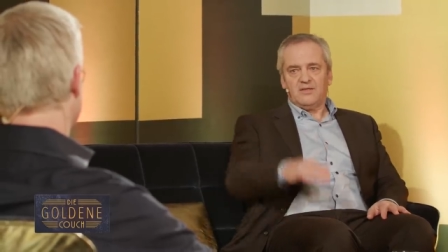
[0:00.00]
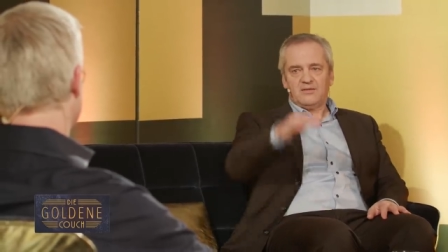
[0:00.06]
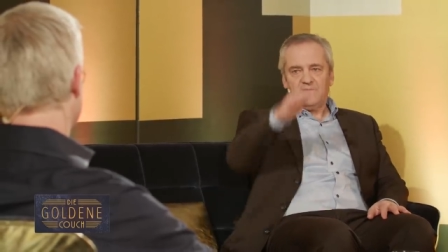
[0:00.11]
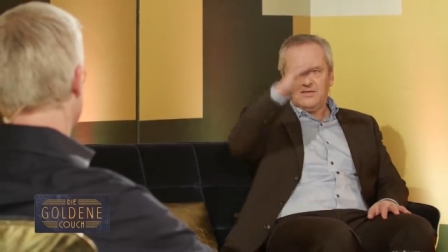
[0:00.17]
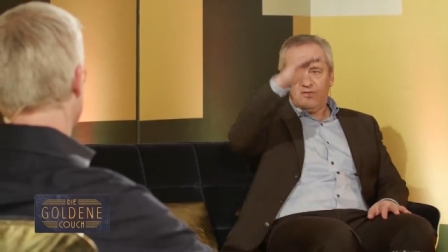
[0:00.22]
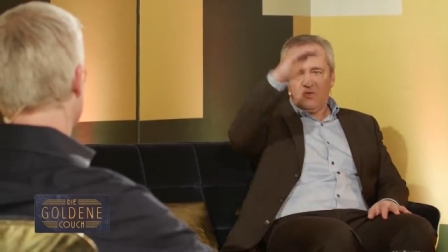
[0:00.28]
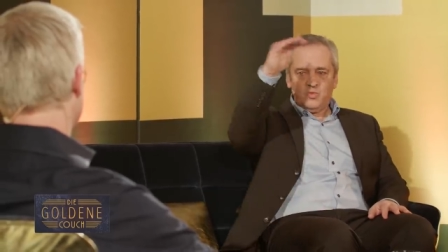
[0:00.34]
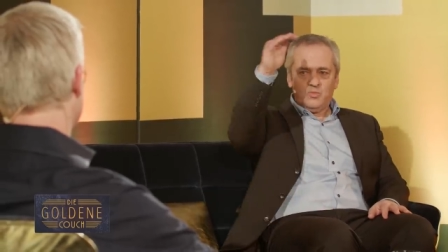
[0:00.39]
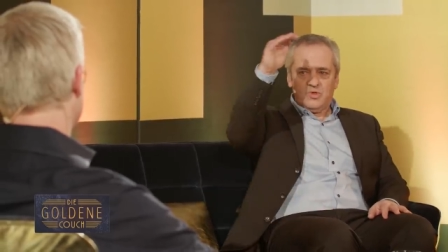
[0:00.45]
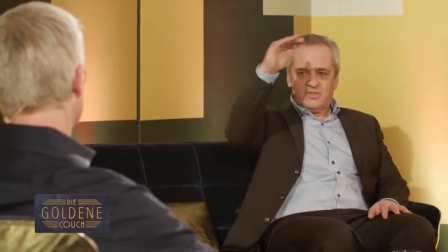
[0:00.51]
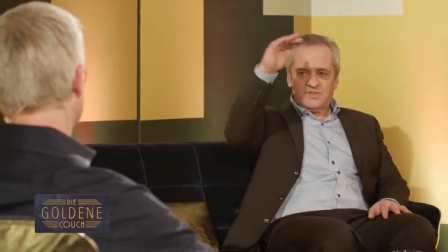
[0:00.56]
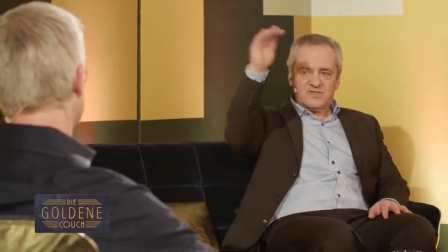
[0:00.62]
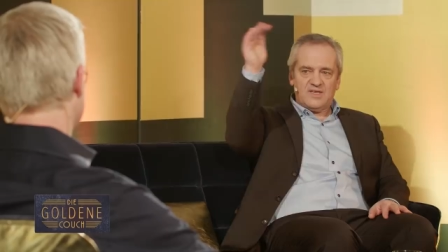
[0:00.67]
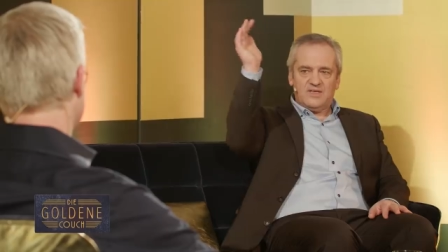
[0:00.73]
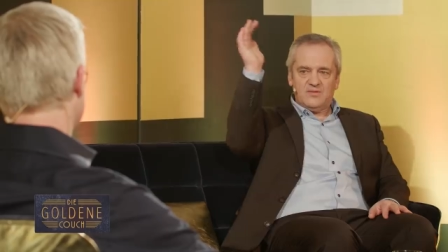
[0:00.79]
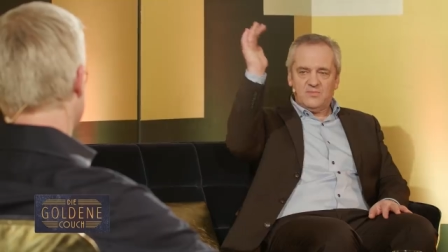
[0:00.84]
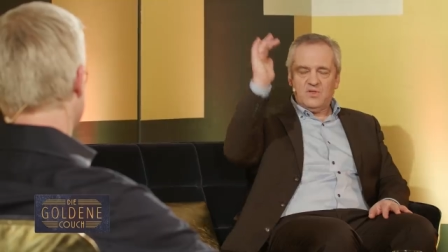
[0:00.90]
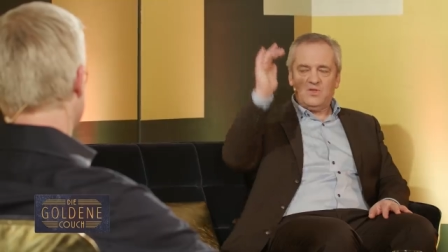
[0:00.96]
die über
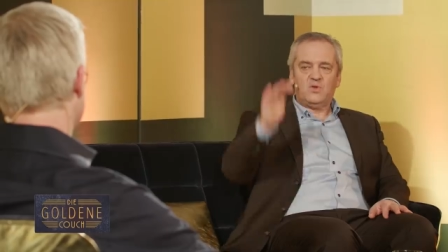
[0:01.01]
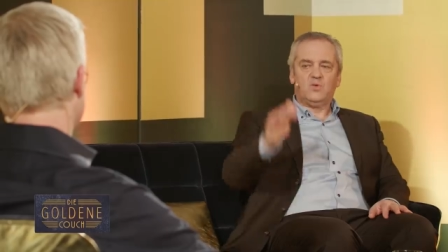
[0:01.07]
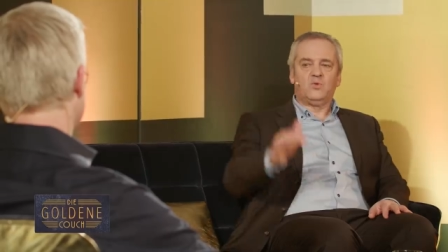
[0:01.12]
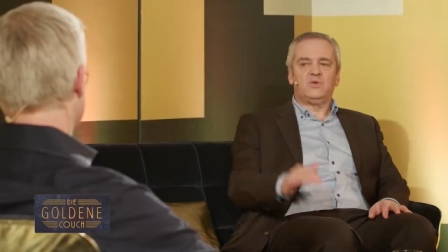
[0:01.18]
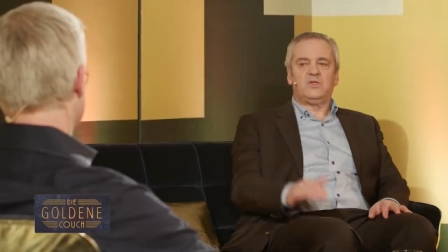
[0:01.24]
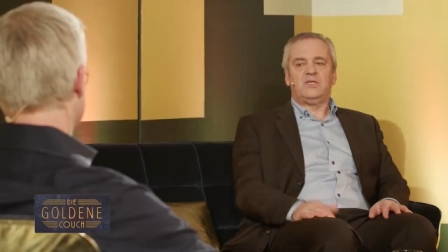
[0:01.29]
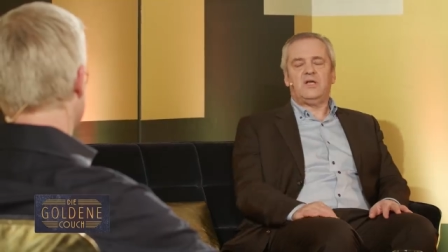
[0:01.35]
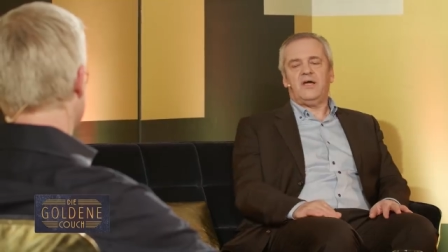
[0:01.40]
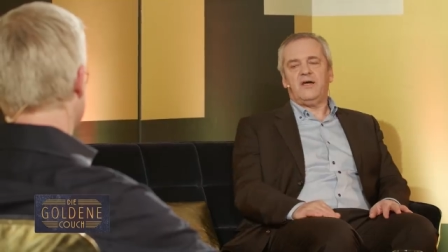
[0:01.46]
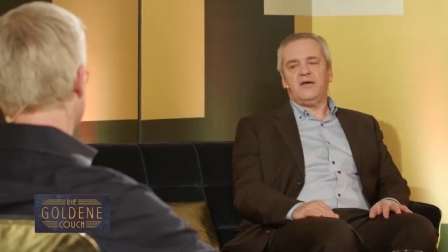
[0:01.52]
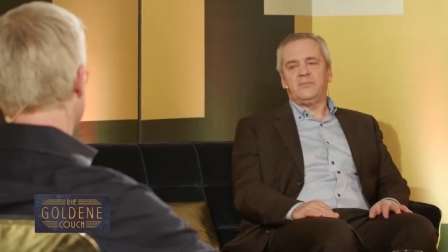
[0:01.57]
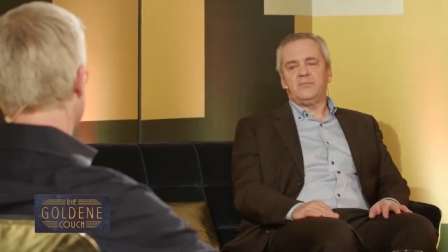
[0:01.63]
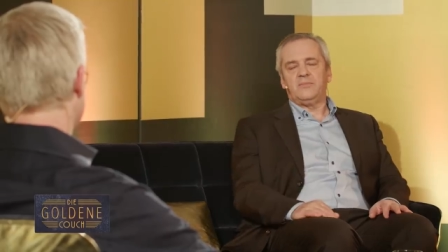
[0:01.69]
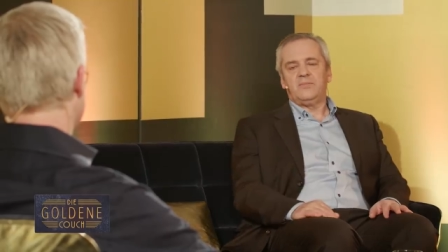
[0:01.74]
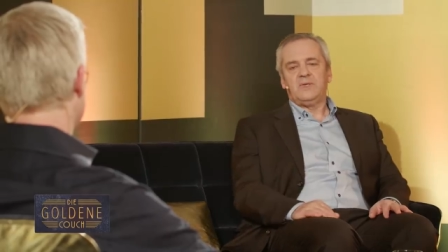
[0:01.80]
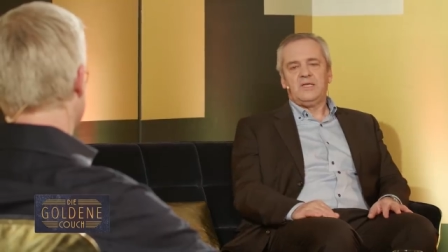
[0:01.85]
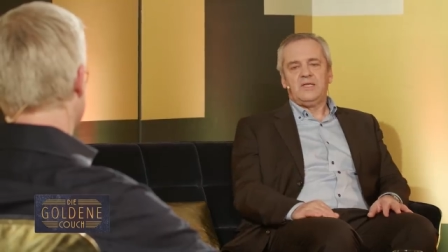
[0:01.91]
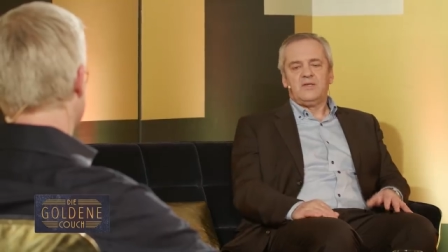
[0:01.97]
10 Millionen
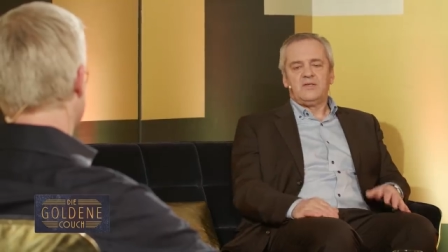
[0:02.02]
haben.